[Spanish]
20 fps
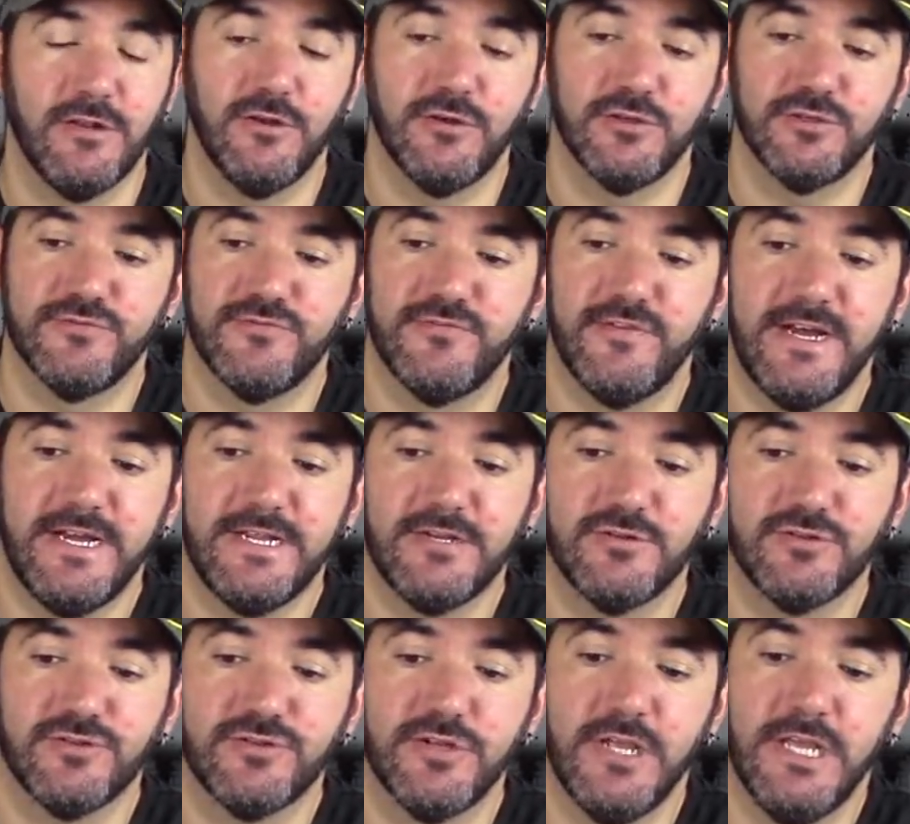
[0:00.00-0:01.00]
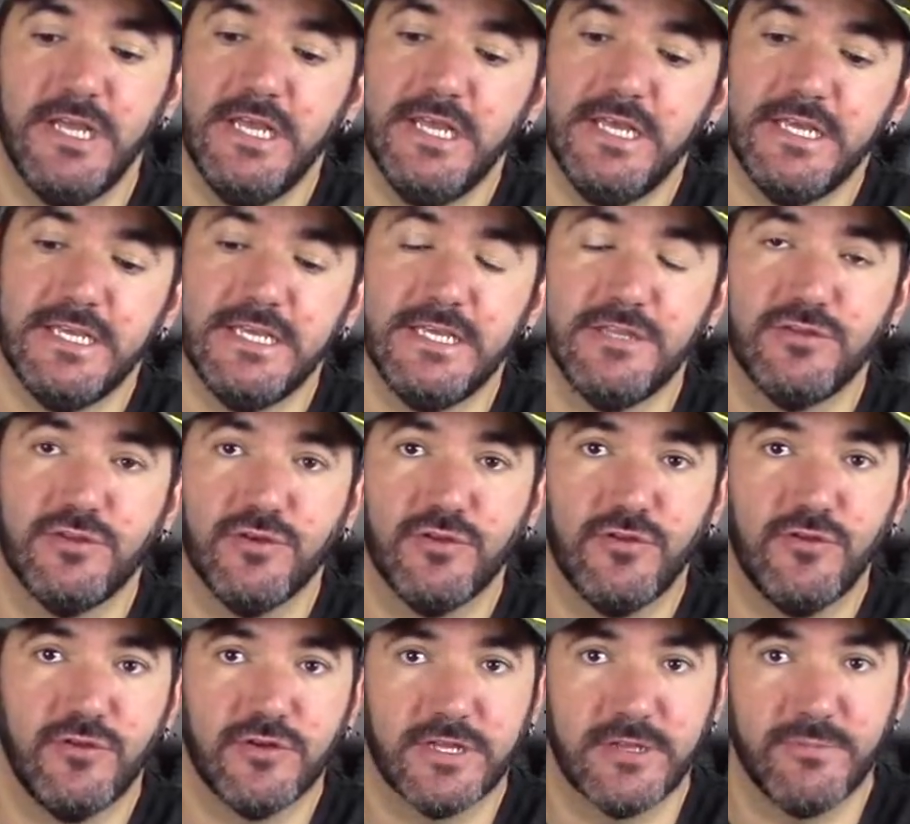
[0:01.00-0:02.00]
Los faros y
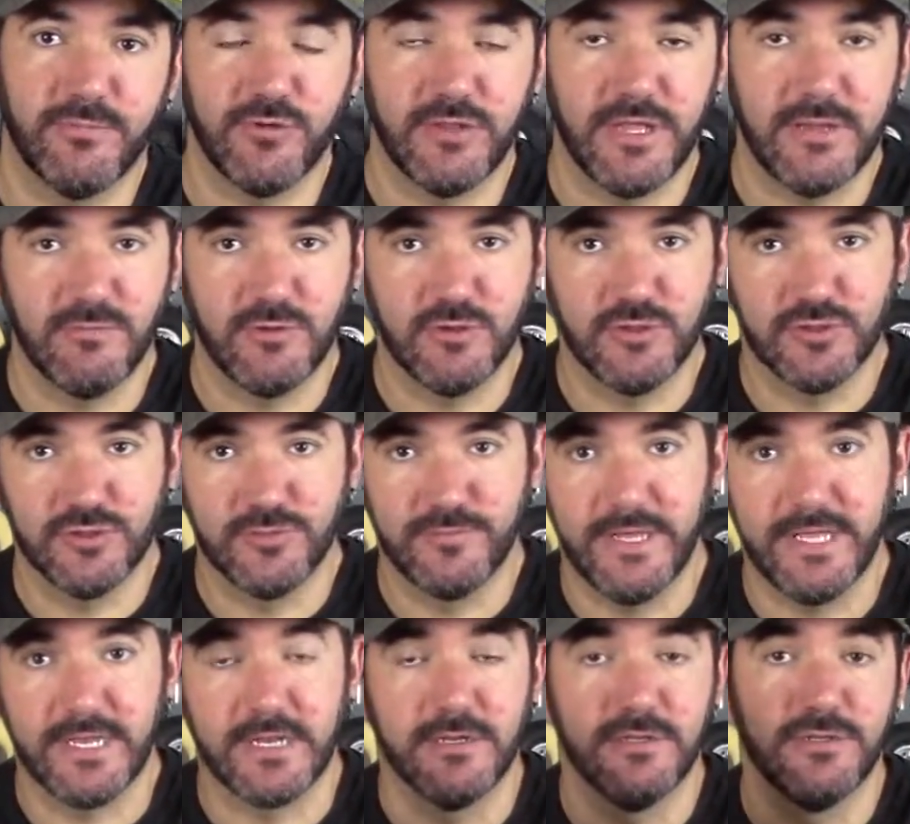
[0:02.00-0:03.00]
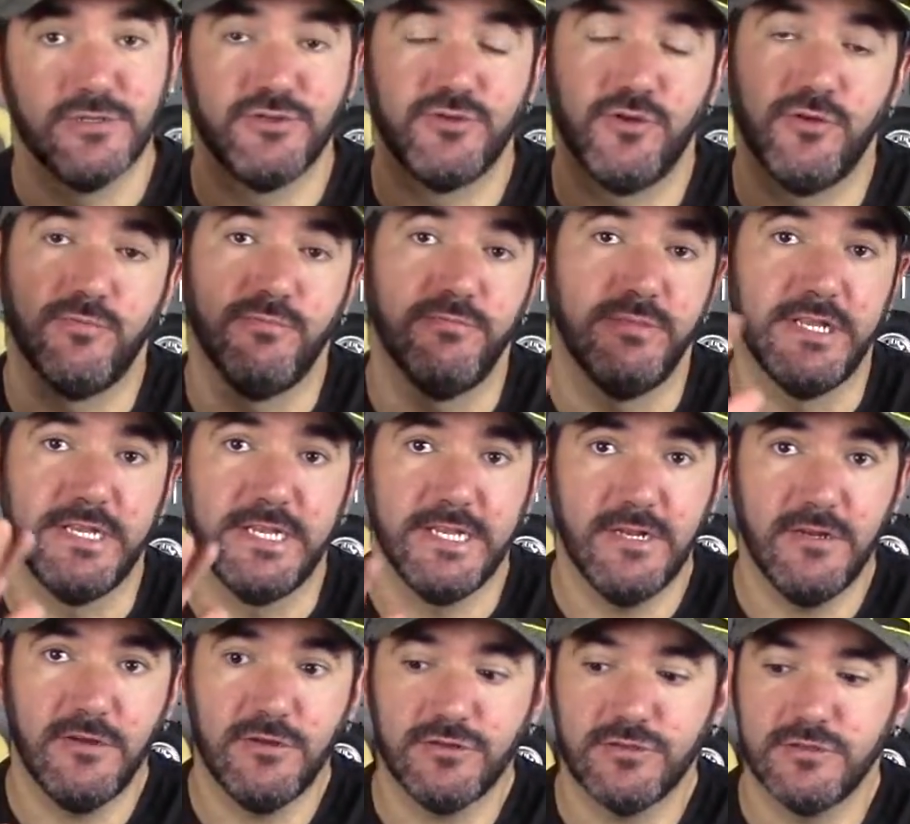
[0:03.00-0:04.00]
todo lo que podamos ver son
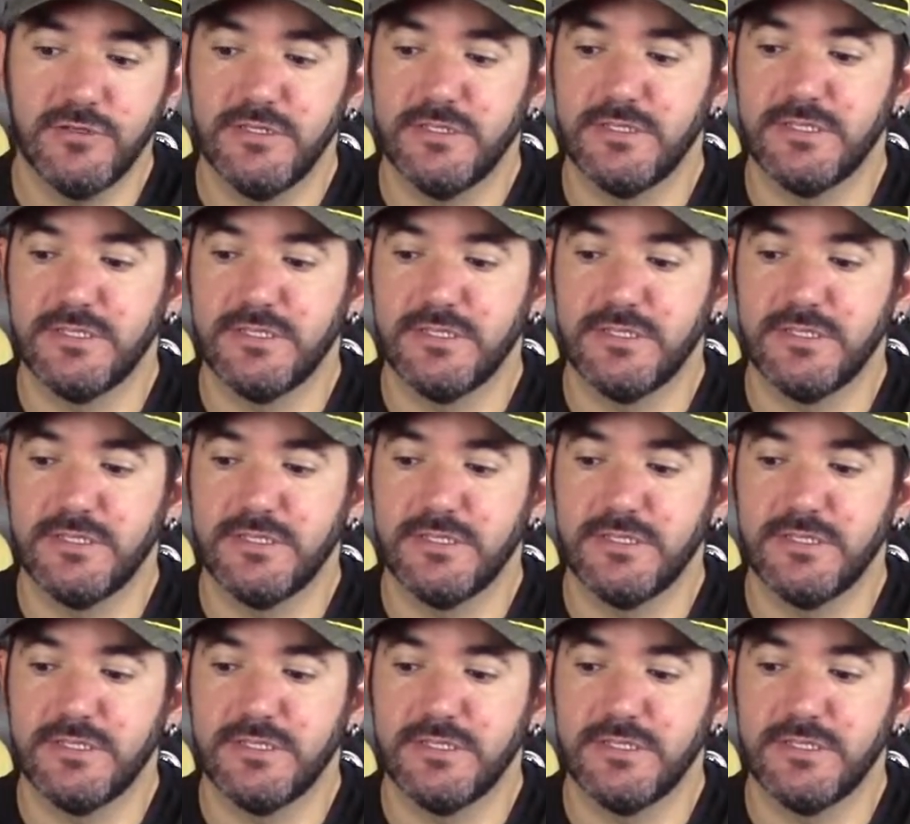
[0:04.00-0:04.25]
vinilos,